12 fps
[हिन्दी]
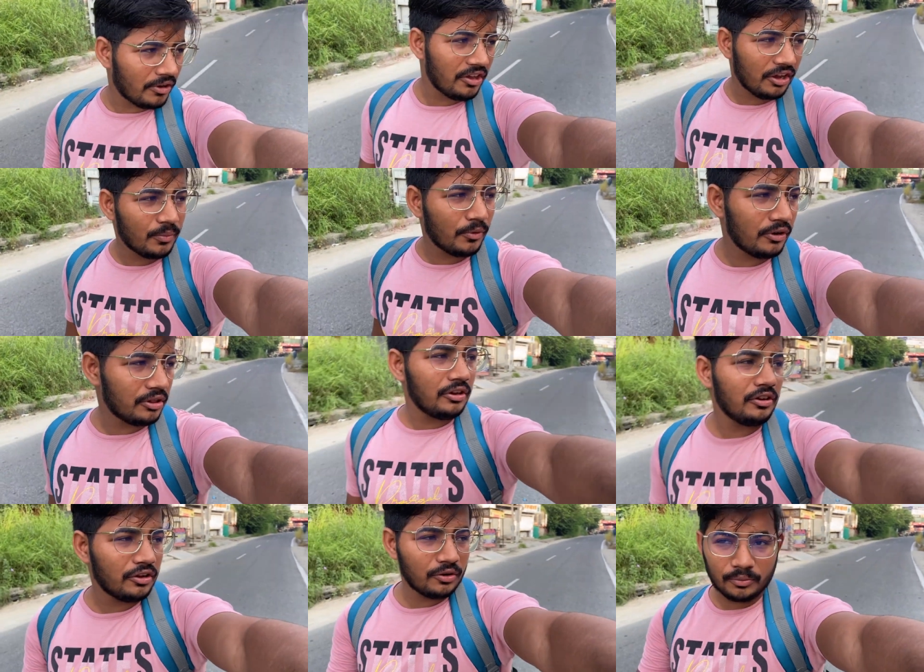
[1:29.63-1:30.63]
भाई एक पॉइंट
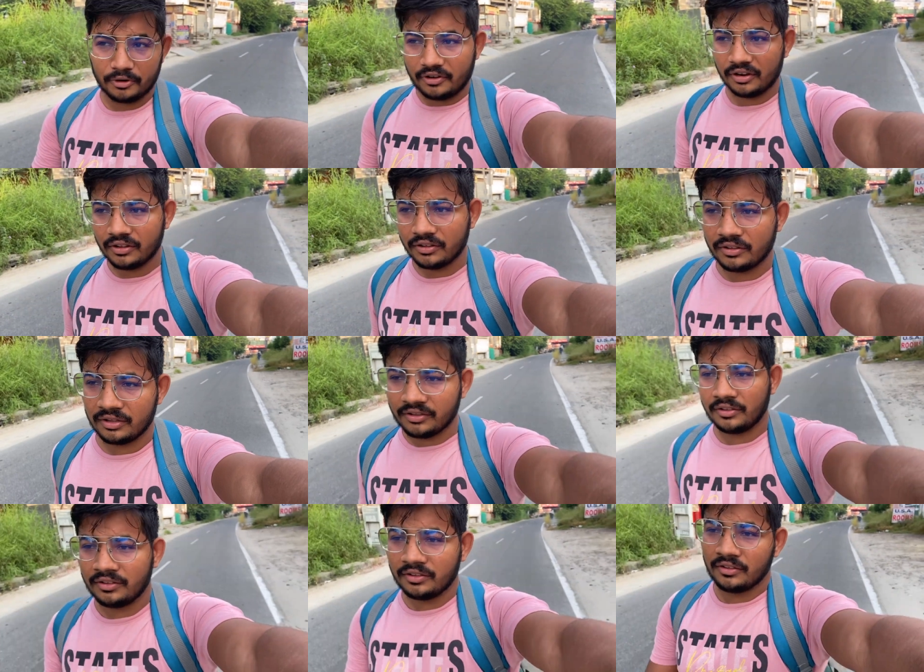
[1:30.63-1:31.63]
तीन किलोमीटर
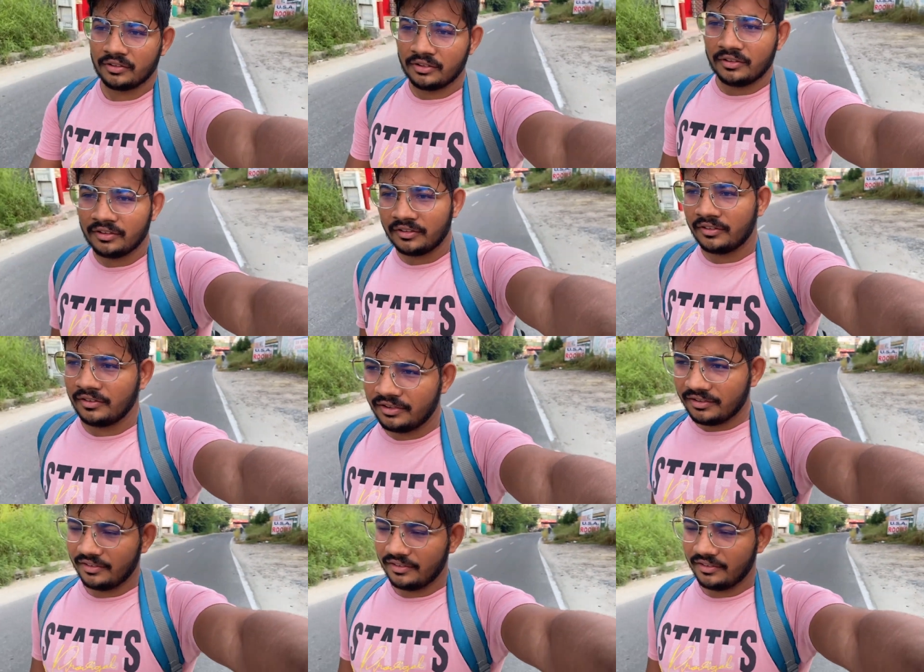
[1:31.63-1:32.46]
पाँच सौ मीटर है